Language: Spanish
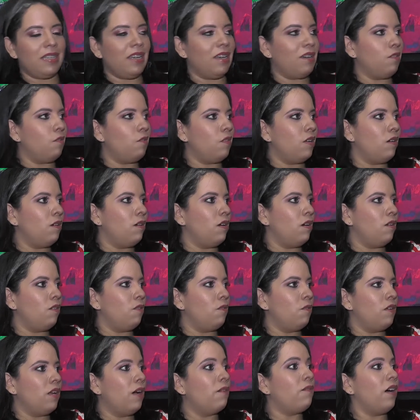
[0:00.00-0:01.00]
saca una,
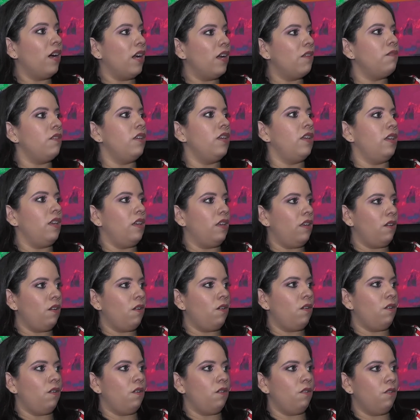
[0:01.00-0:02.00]
una Barbie
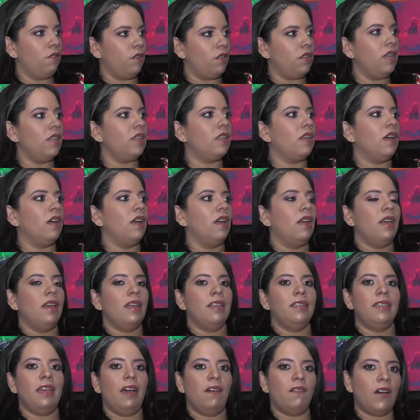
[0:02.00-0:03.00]
gordita.
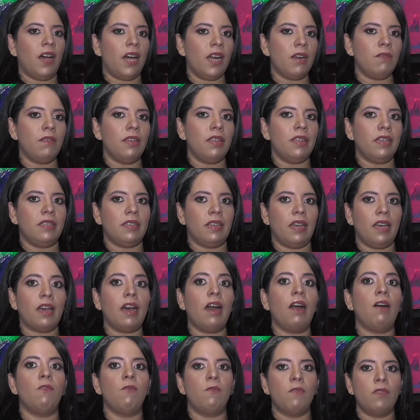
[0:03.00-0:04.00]
Ya Barbie te
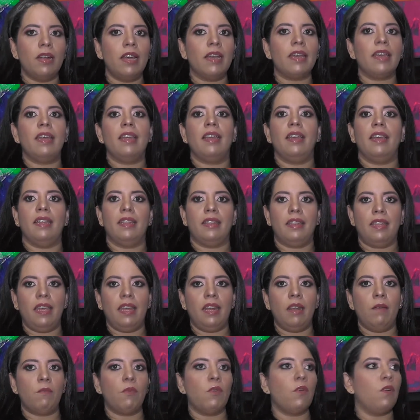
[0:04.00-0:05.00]
saca una que
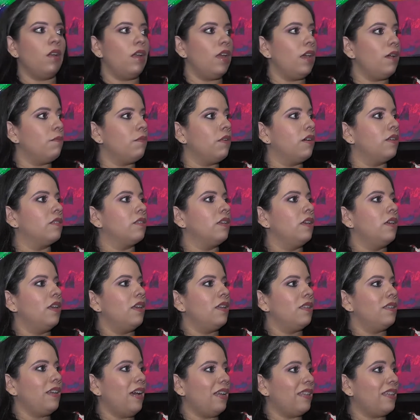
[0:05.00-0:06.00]
tiene problemas,
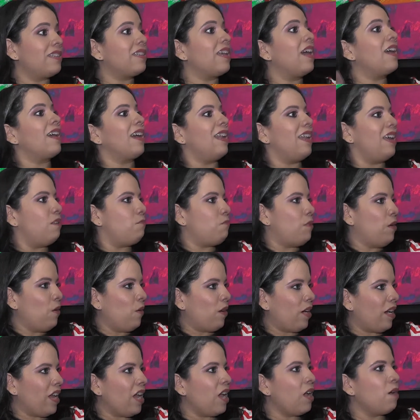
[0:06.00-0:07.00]
ya te saca la del
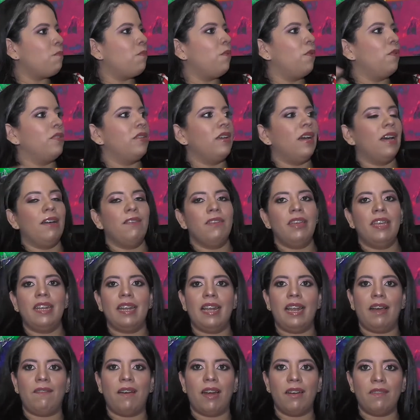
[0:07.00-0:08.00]
pelo crespo, ya
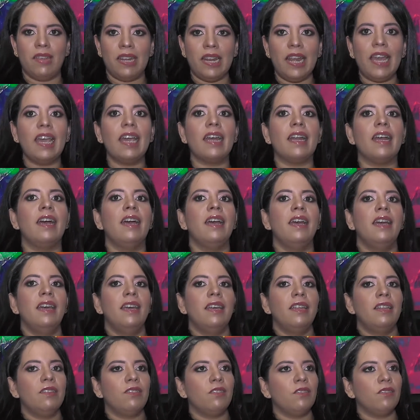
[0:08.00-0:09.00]
viene la Barbie negra.
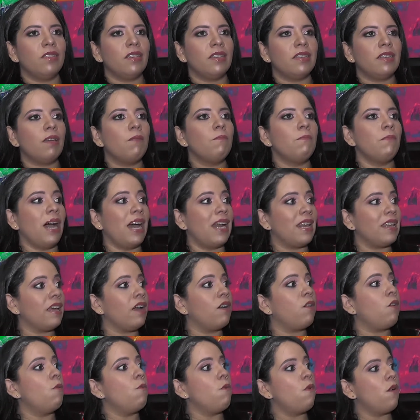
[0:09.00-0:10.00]
Entonces,
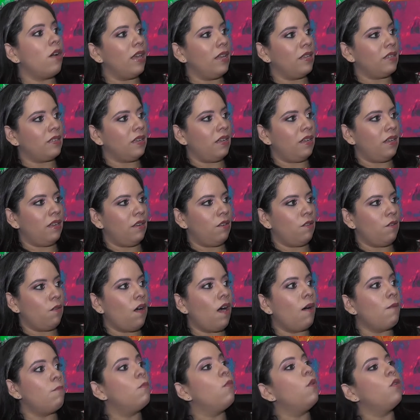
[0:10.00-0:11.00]
marcas como esa nos
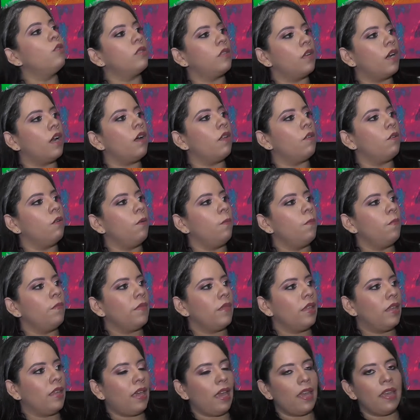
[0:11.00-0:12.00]
han mostrado
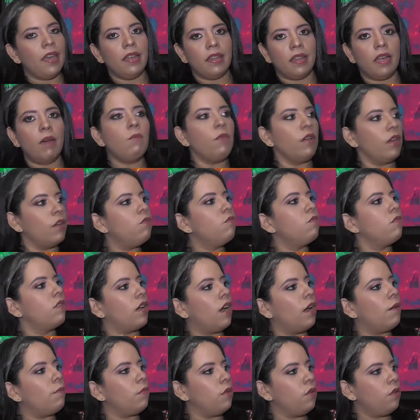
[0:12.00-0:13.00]
que ya estamos en un
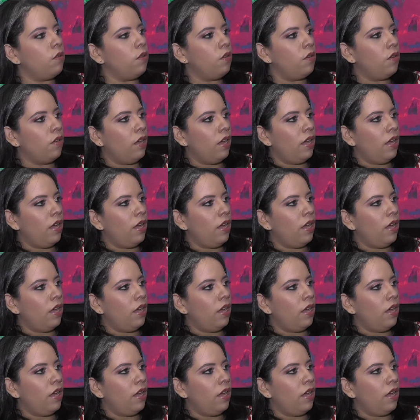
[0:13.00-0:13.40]
cambio